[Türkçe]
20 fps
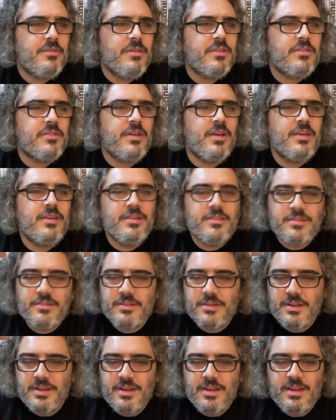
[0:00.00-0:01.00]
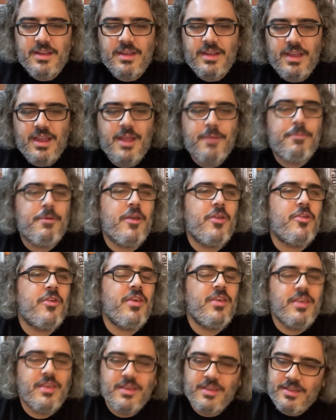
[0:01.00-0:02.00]
vesaire epey
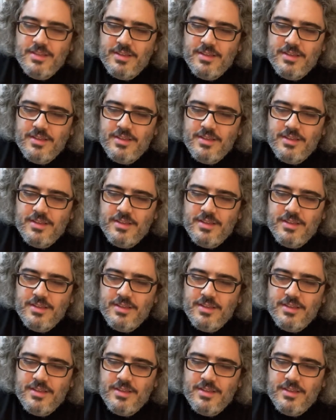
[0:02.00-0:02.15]
şeyi,